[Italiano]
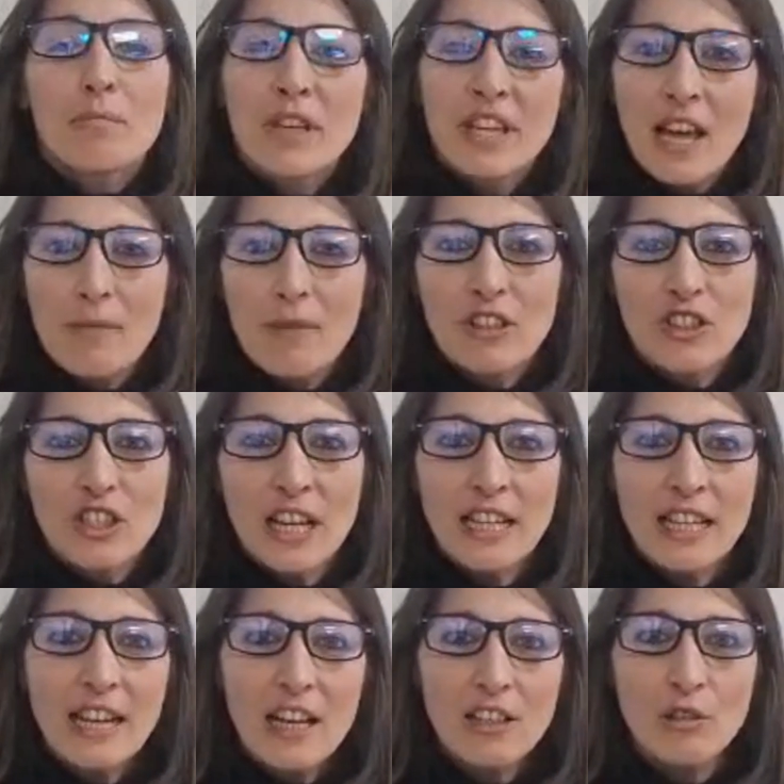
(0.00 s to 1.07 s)
Mi chiamo
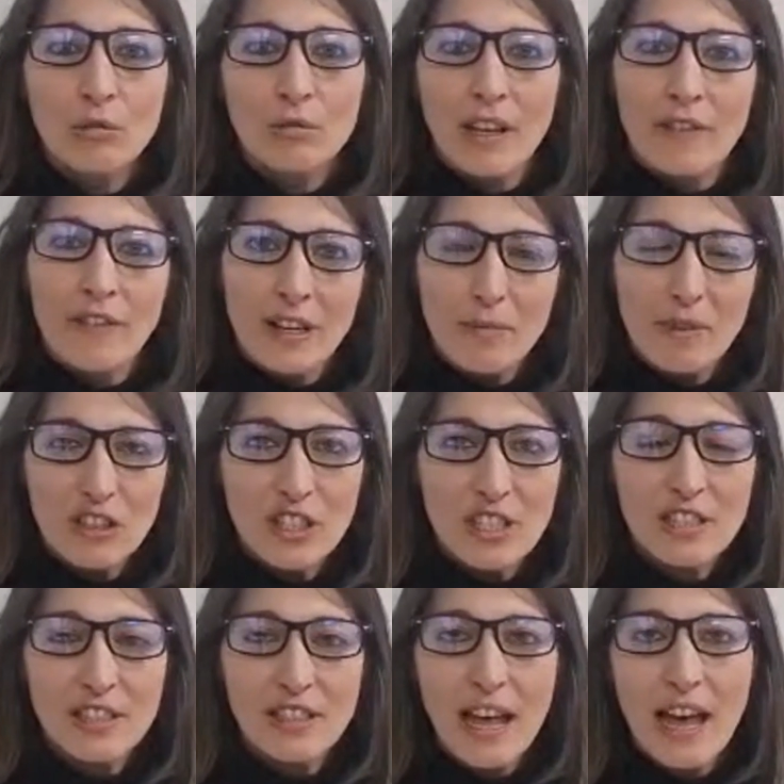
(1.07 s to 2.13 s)
Angelica, sono una
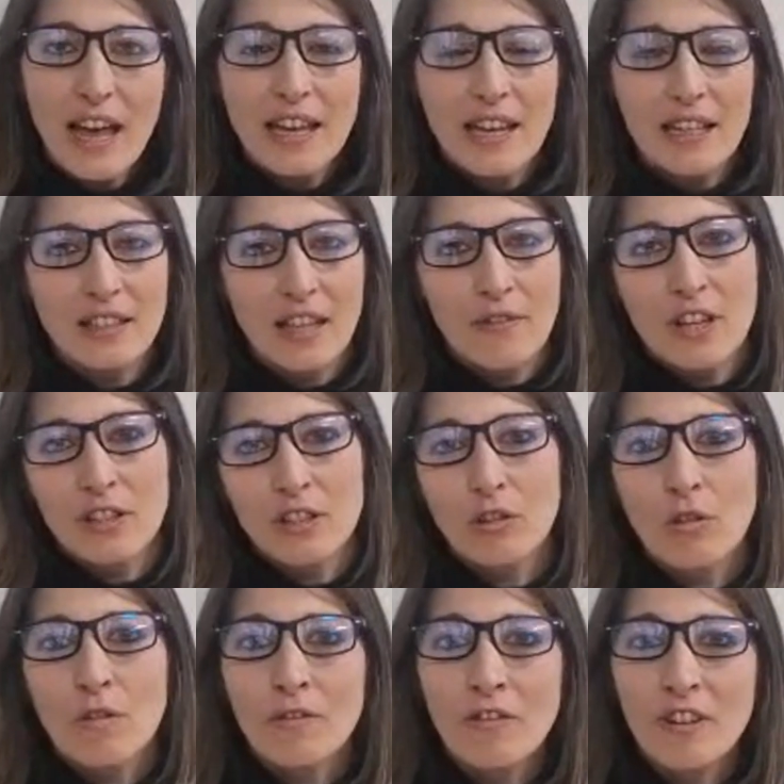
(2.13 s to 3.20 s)
farmacista e attraverso
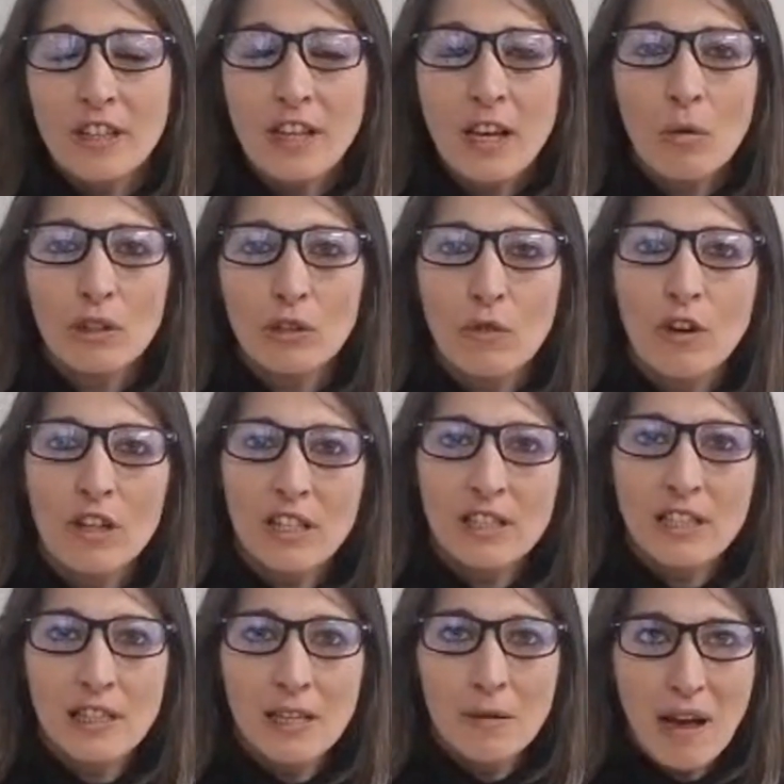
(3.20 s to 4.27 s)
il confine quattro volte
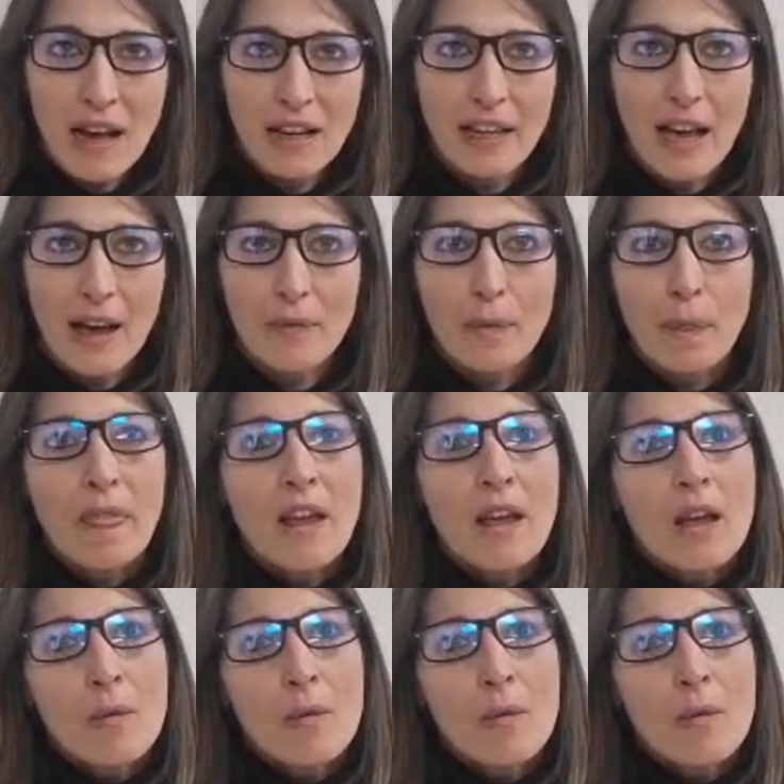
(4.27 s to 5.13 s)
a settimana.